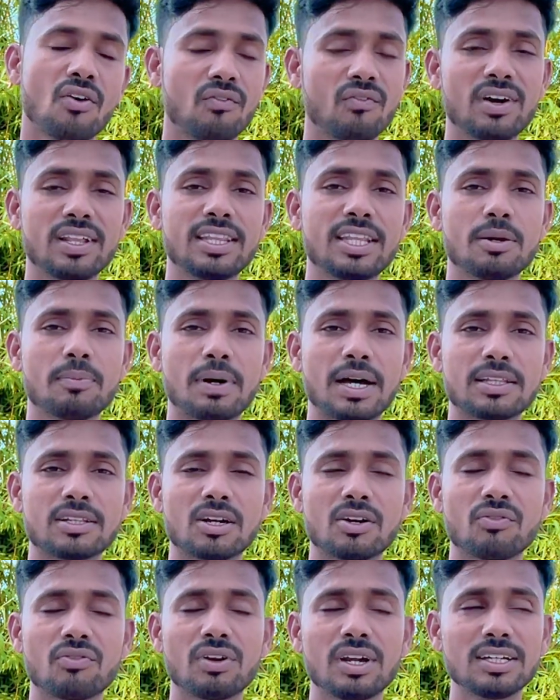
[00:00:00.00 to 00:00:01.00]
वंदे
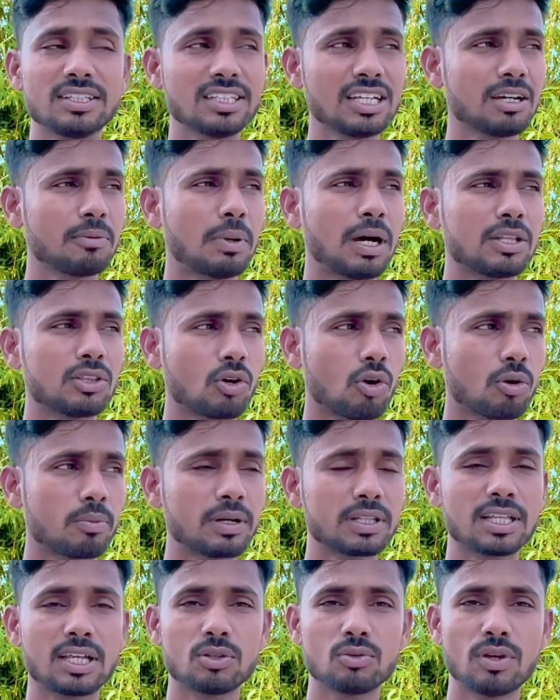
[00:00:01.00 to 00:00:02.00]
मातरम फ्रेंड्स एक बात और
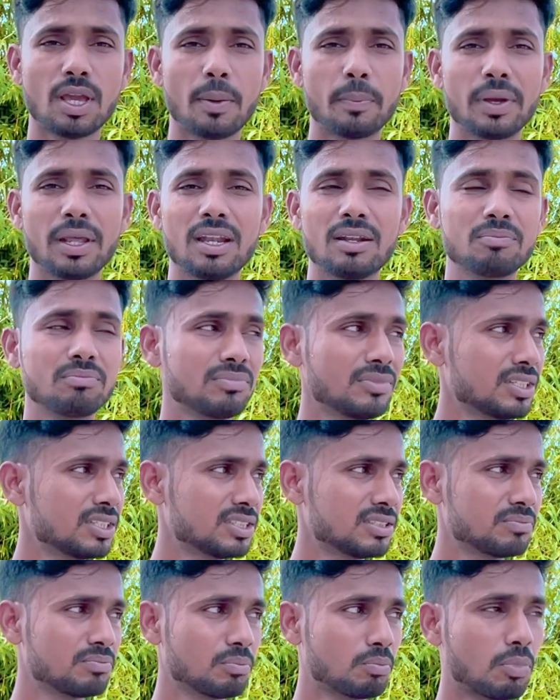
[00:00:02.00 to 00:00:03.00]
बता दूँ यहाँ पे
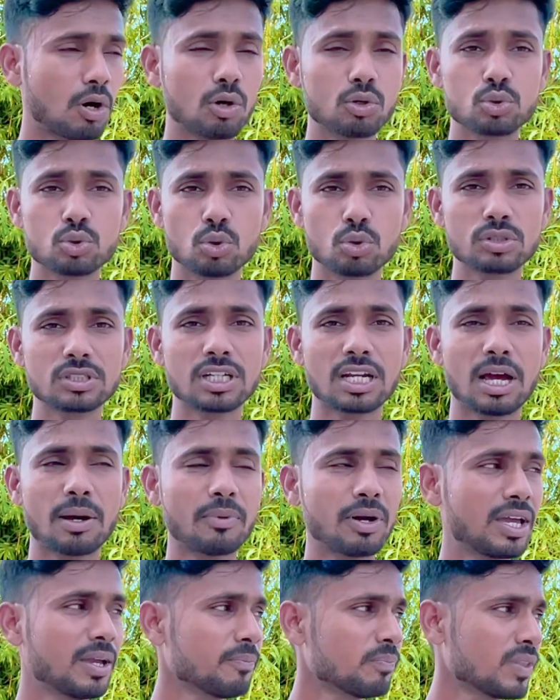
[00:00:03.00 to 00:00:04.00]
बहुत शोर शराब
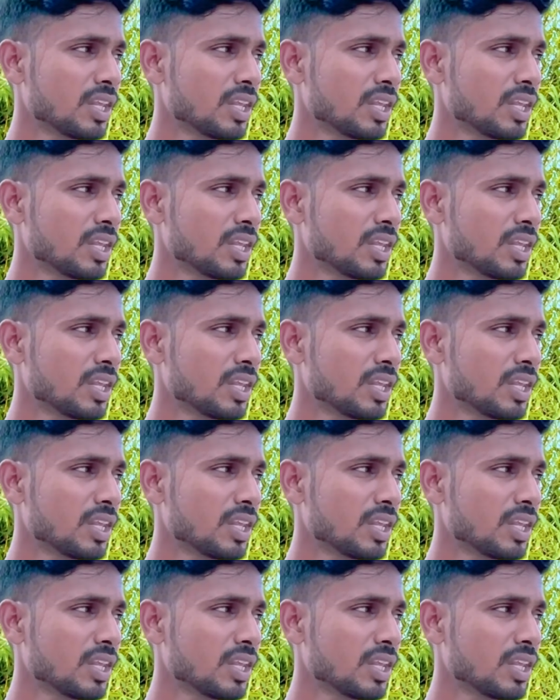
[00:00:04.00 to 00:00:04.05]
है